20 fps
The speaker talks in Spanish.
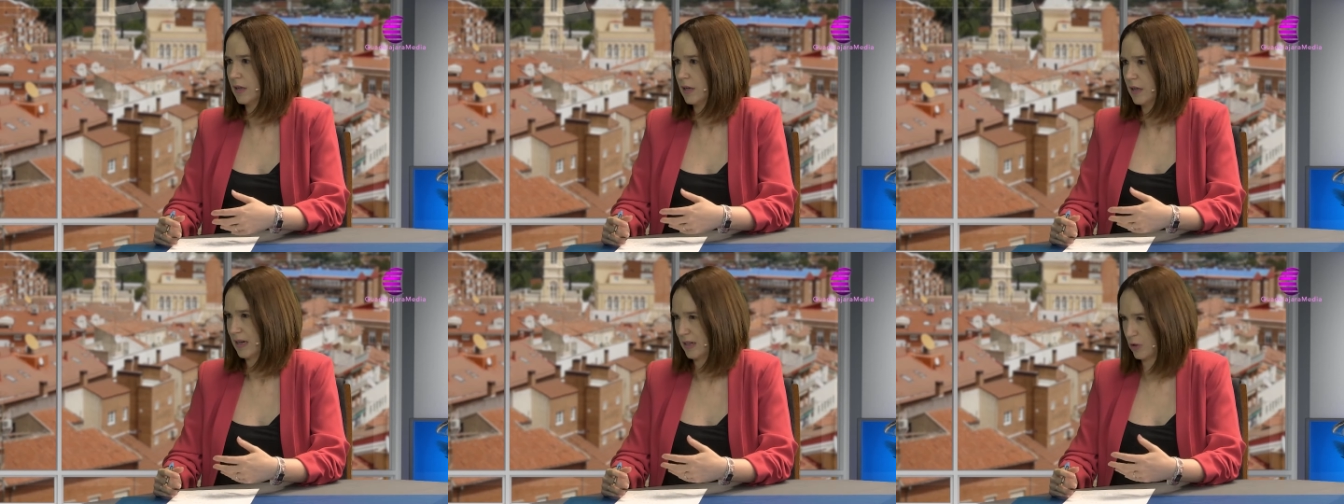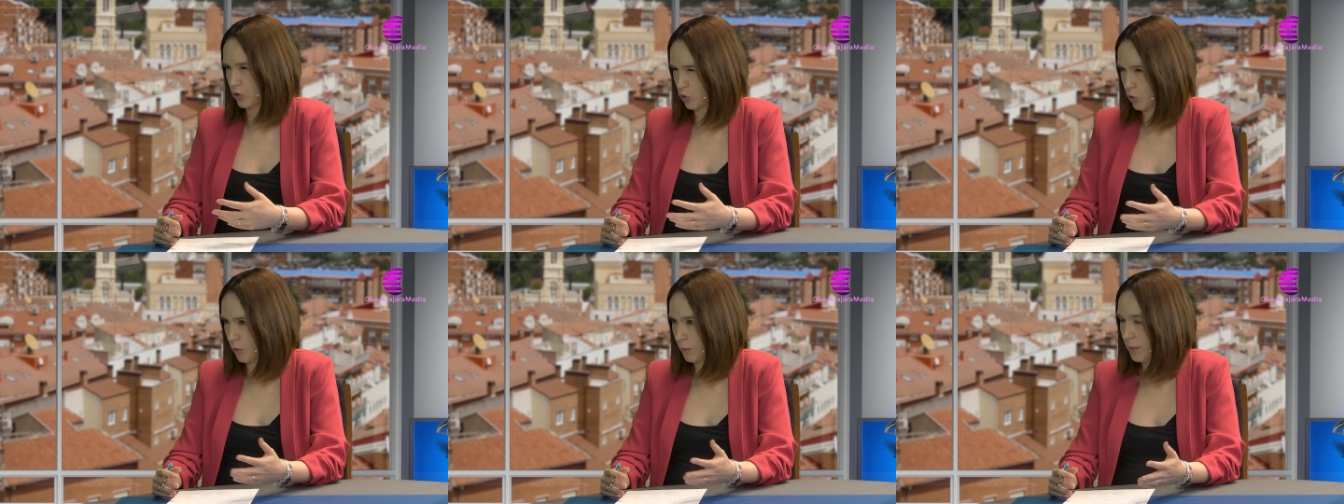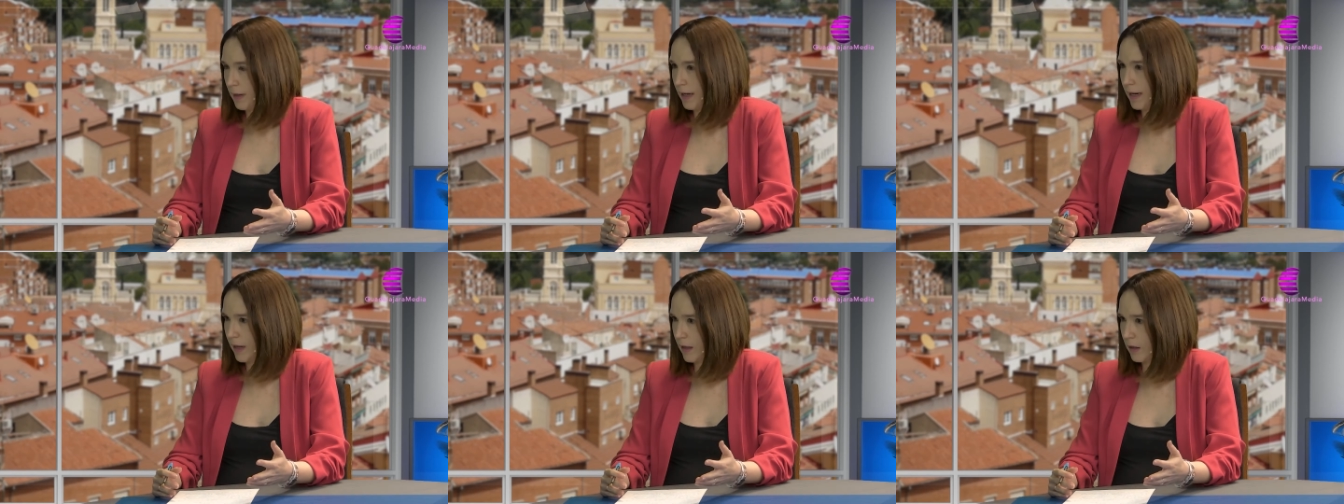casos
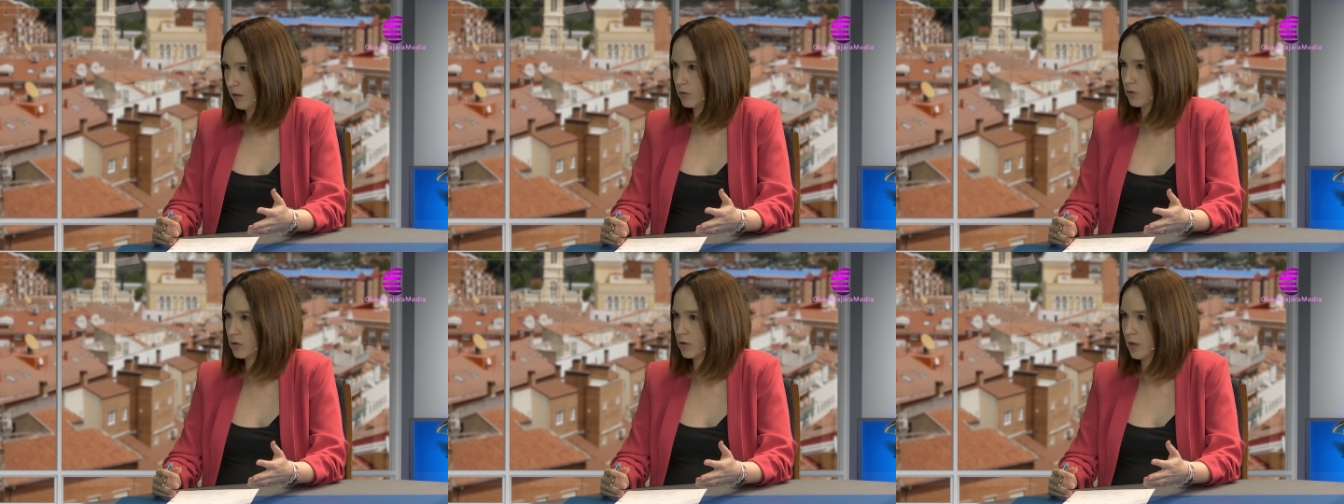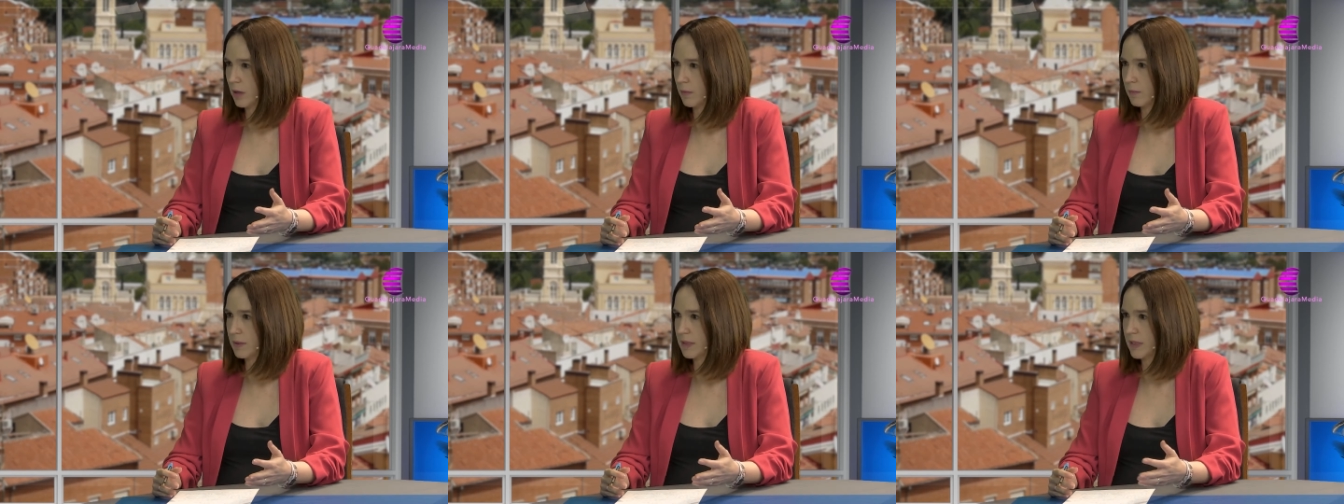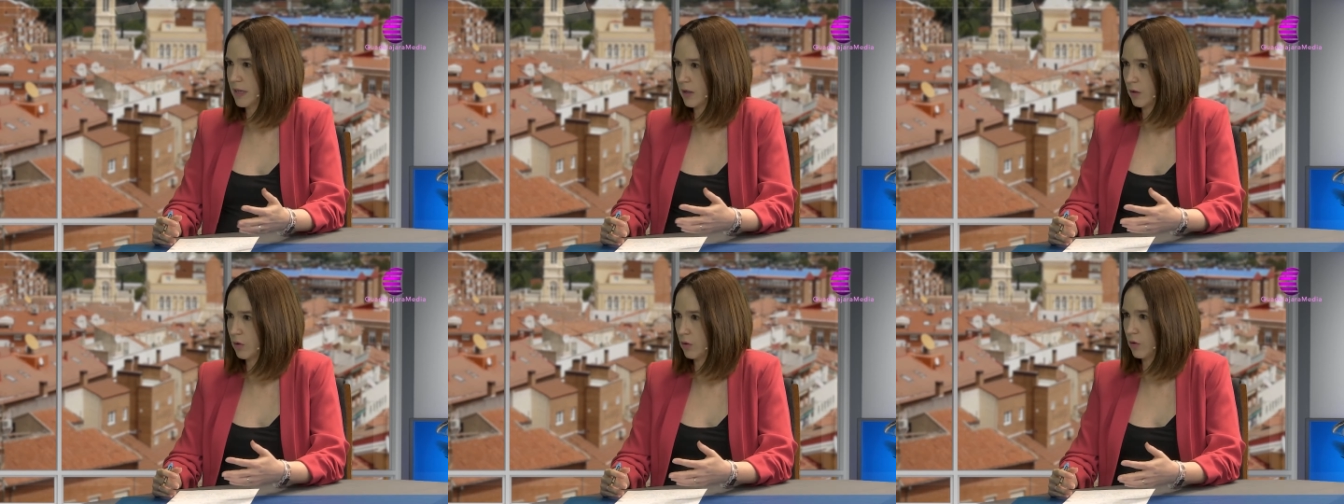complicados que han
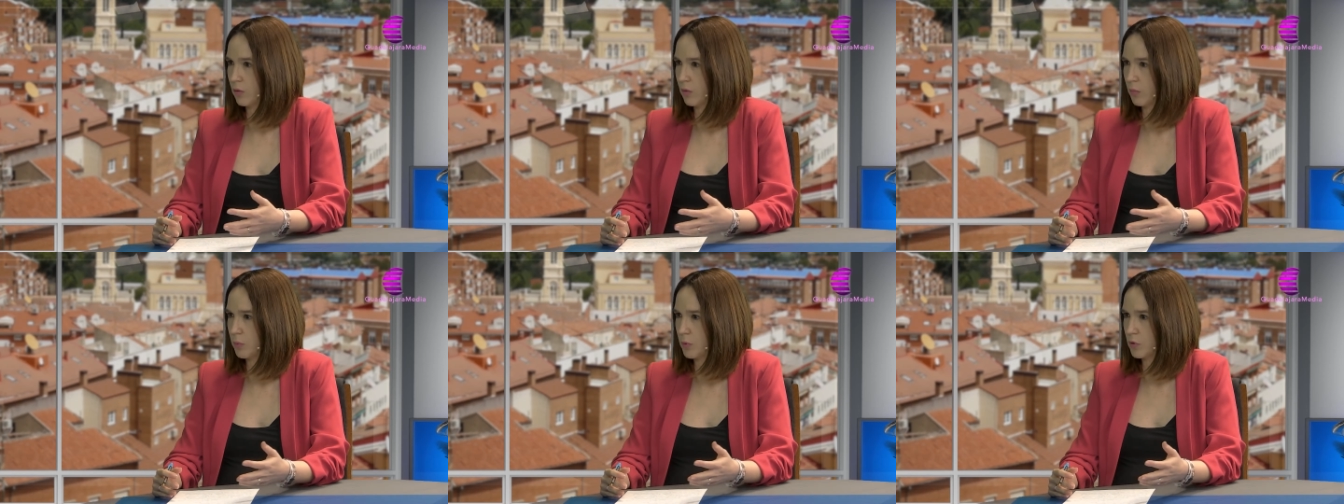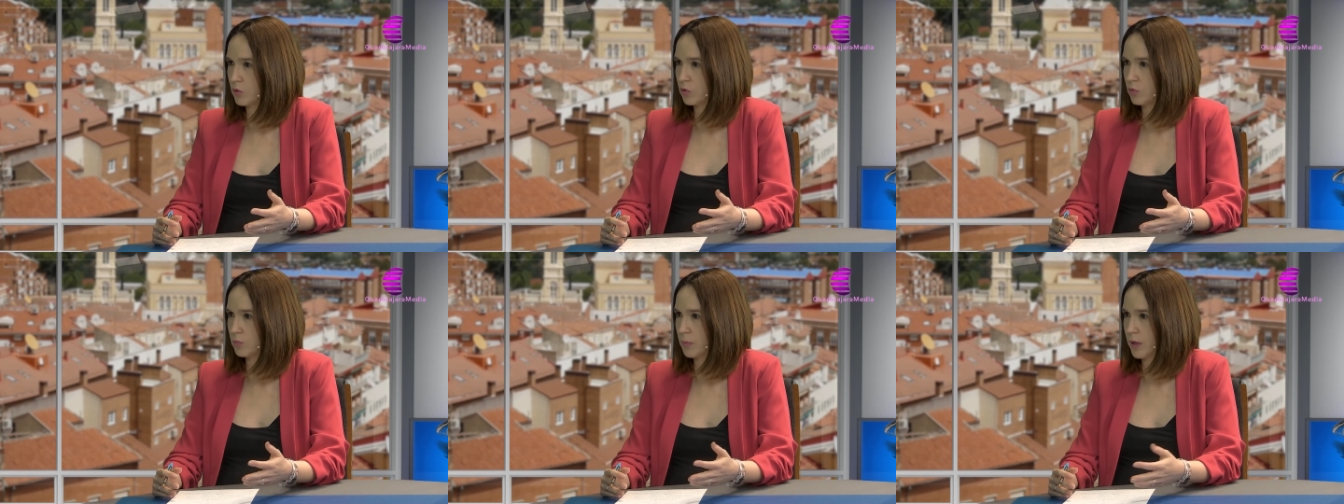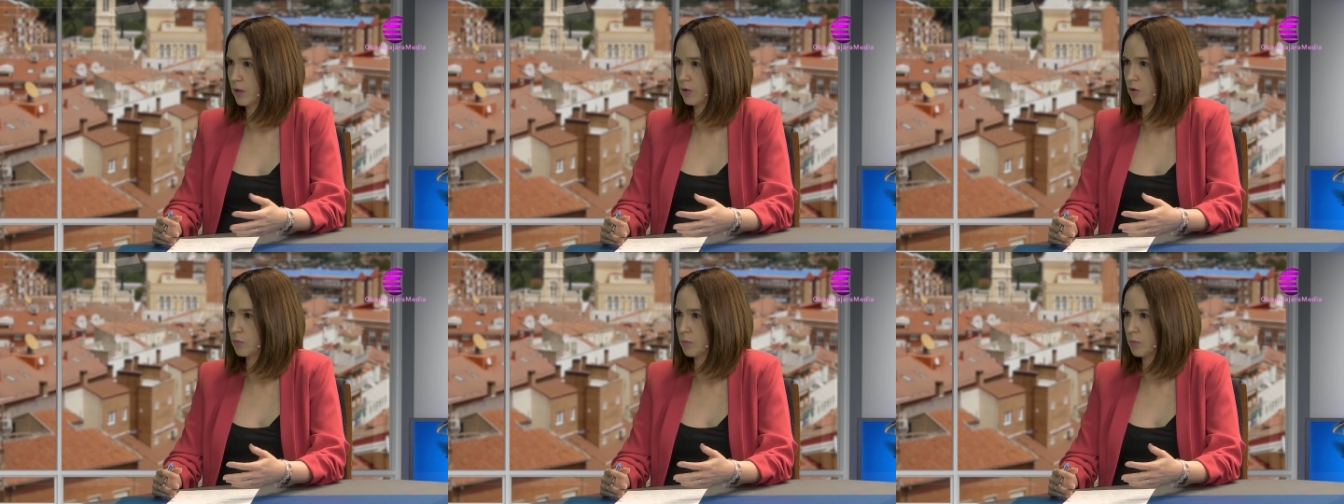pasado por sus manos,